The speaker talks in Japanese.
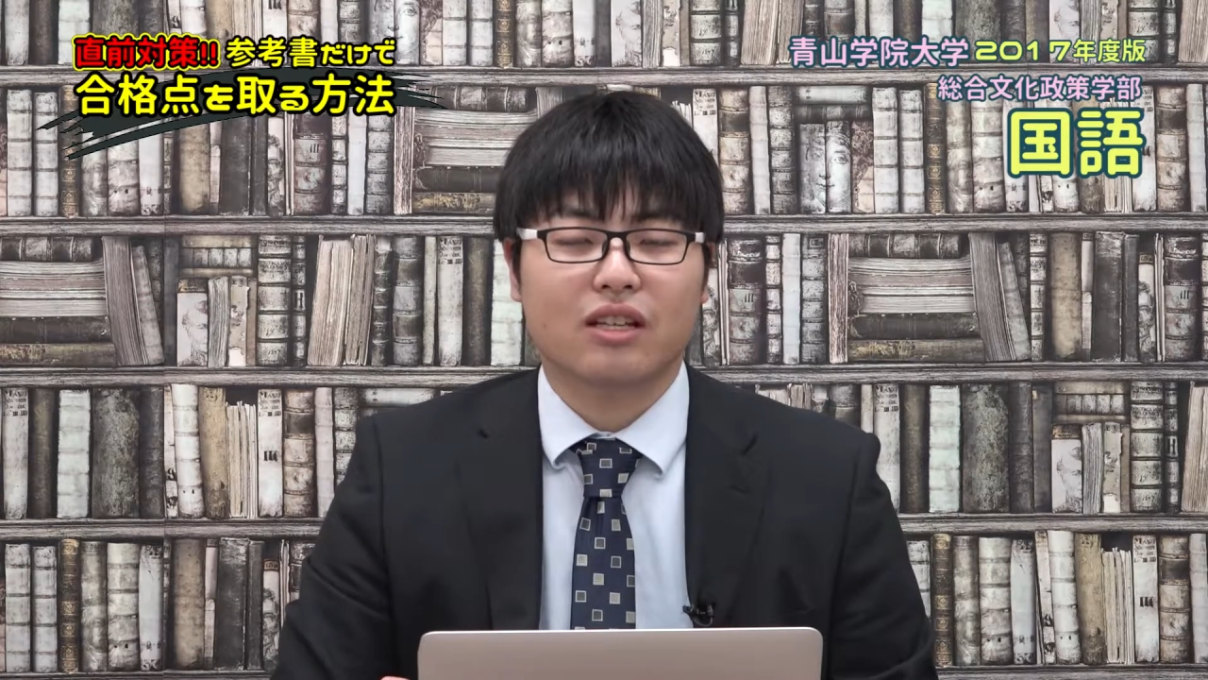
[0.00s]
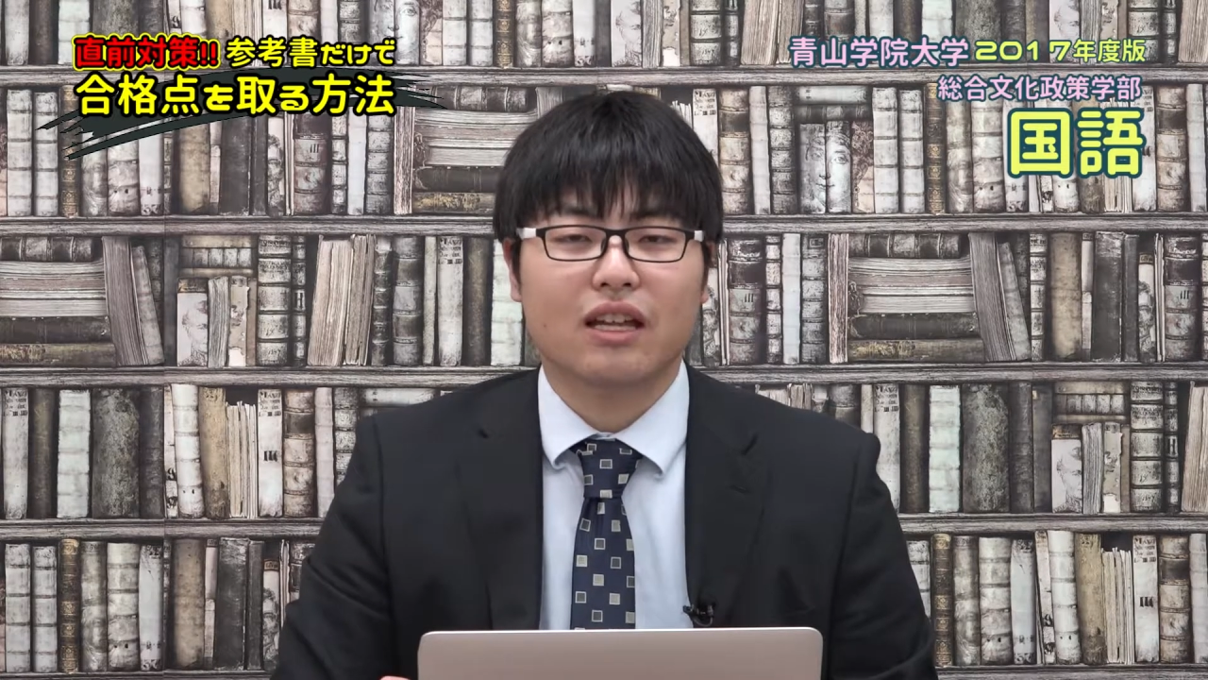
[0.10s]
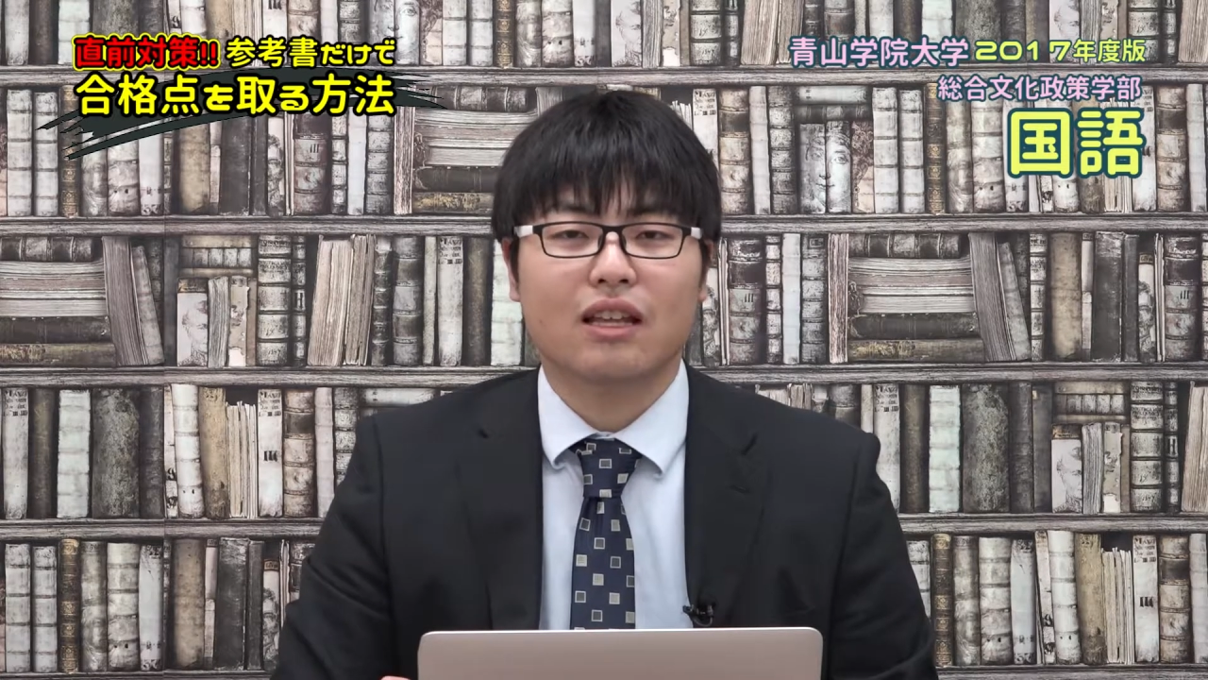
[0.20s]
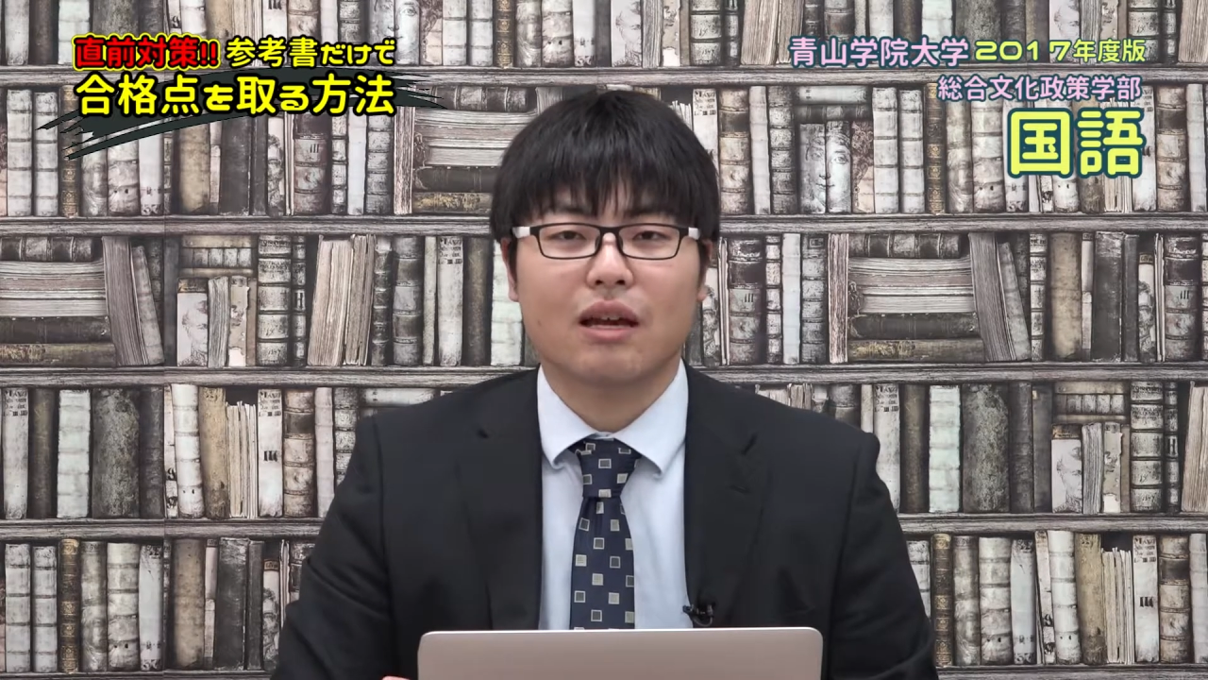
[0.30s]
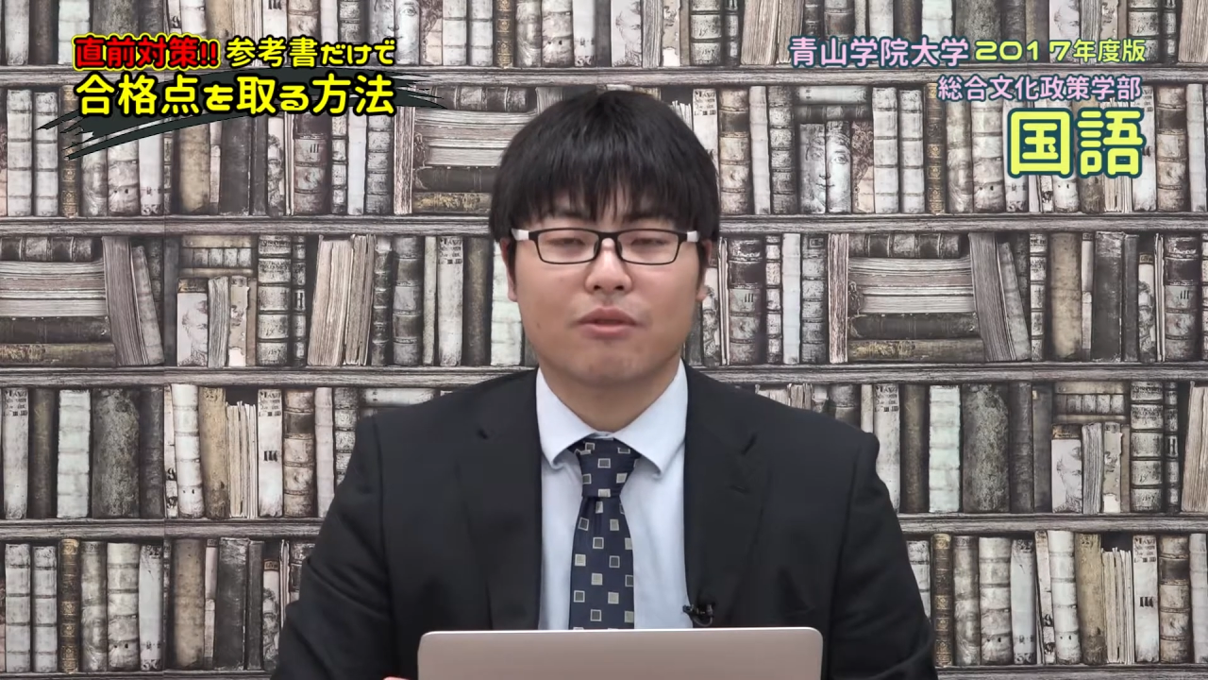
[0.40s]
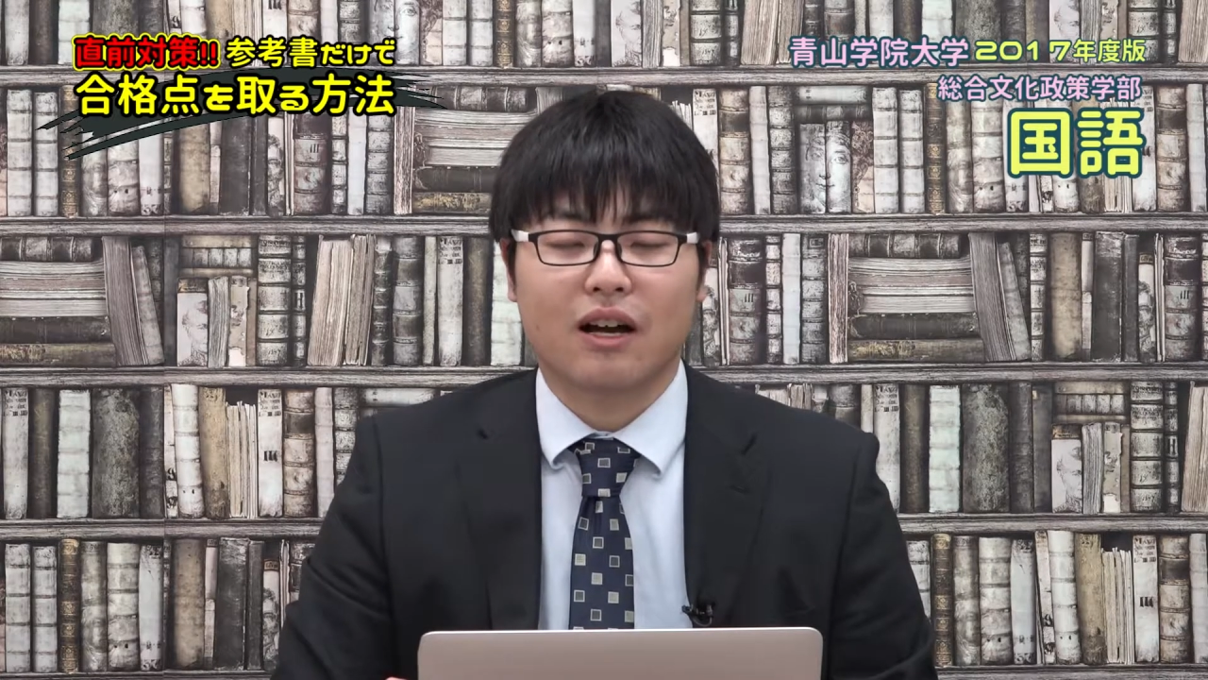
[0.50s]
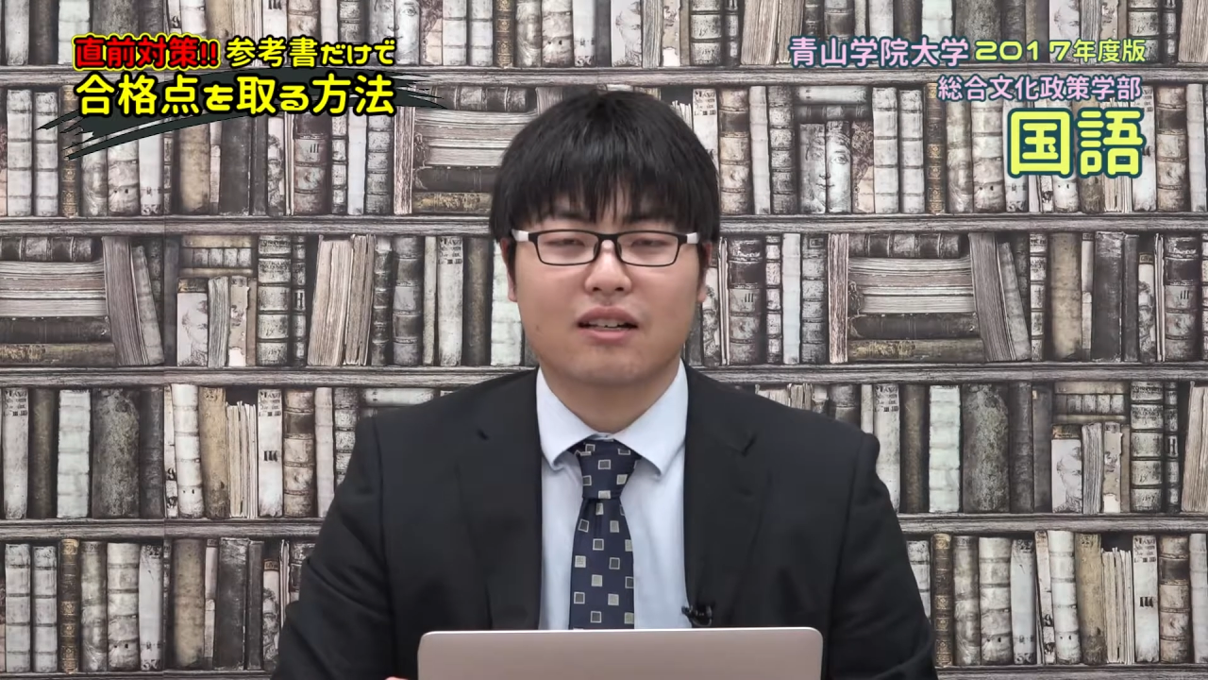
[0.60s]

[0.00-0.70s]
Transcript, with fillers: 現代文